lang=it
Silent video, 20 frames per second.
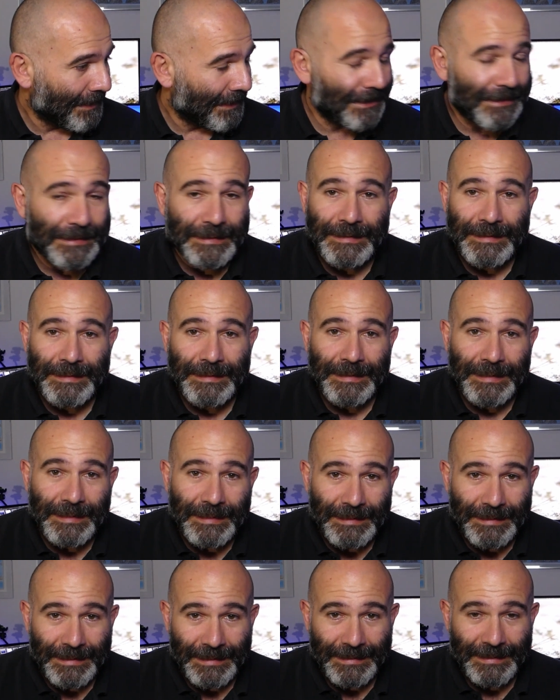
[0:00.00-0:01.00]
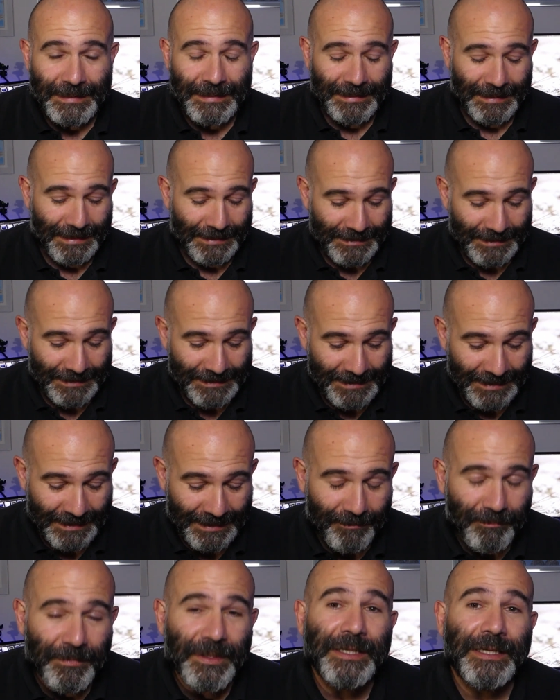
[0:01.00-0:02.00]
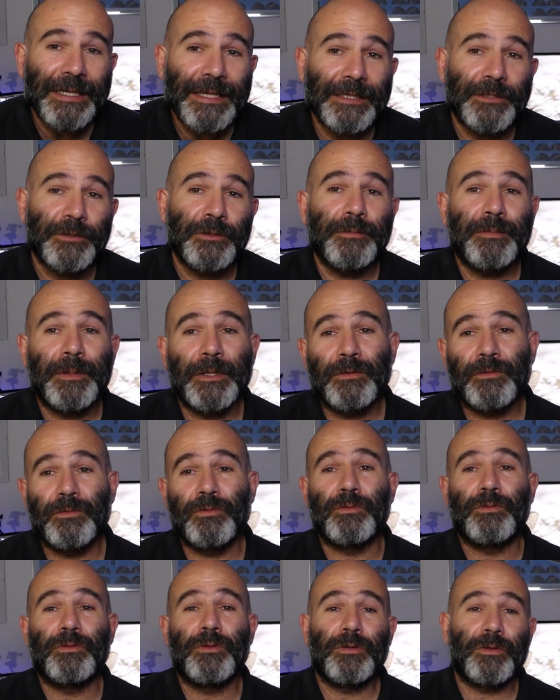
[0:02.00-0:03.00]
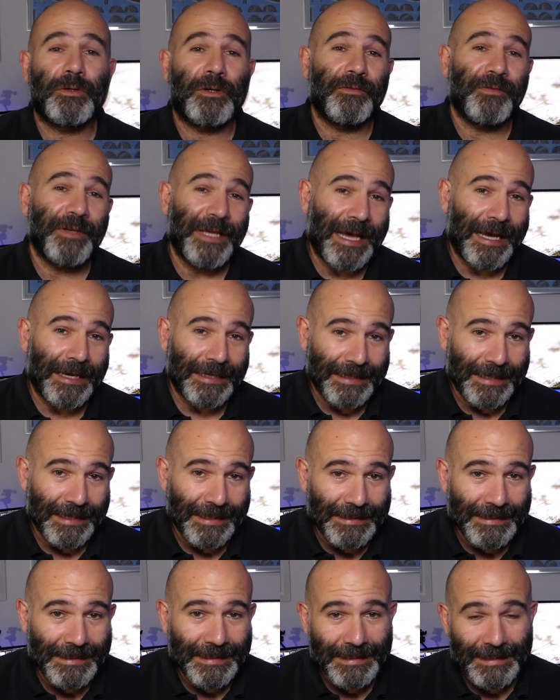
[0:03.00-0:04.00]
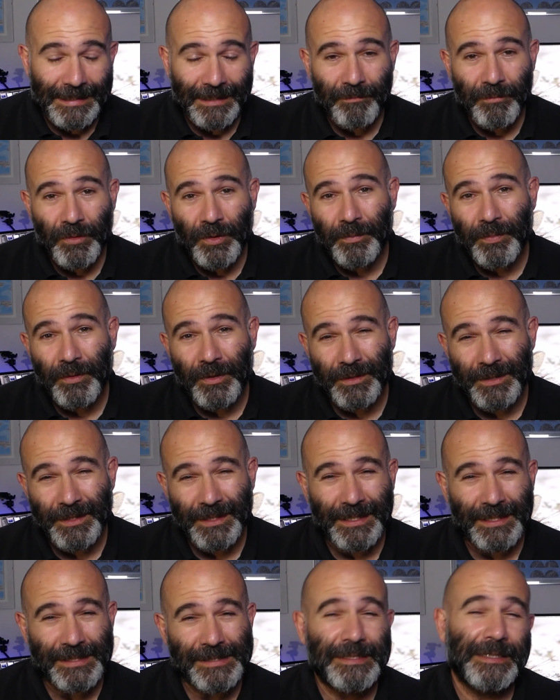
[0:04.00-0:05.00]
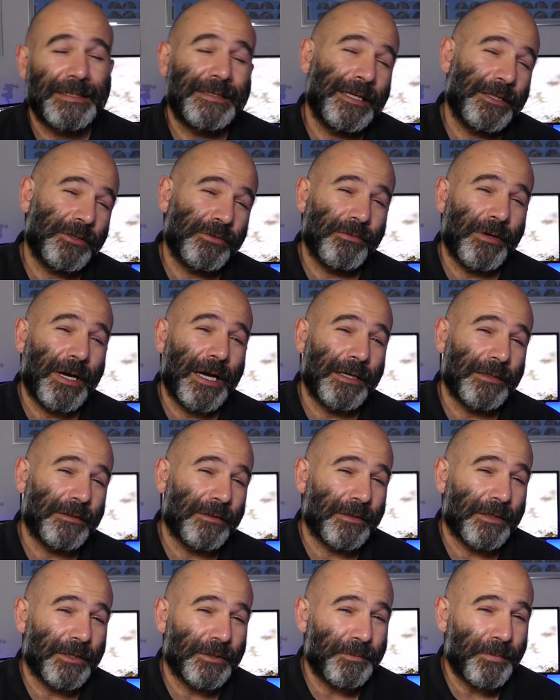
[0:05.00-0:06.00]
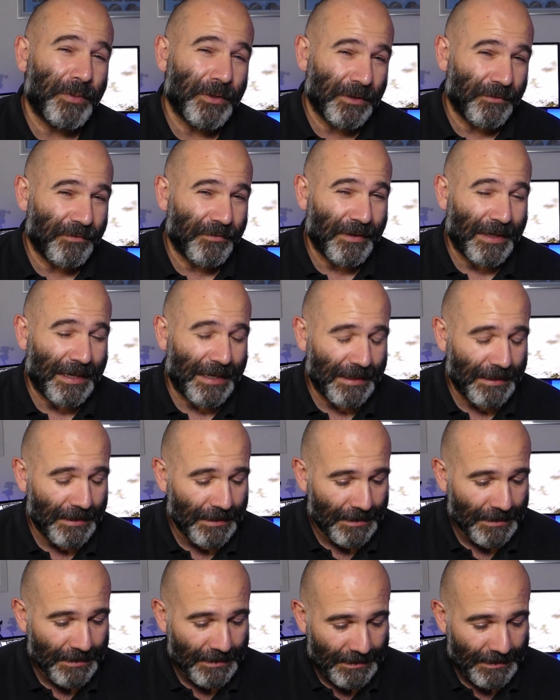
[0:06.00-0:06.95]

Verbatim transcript: eh, il link ad Instagram e soprattutto trovi anche il link al mio podcast sia su Anchor che Spotify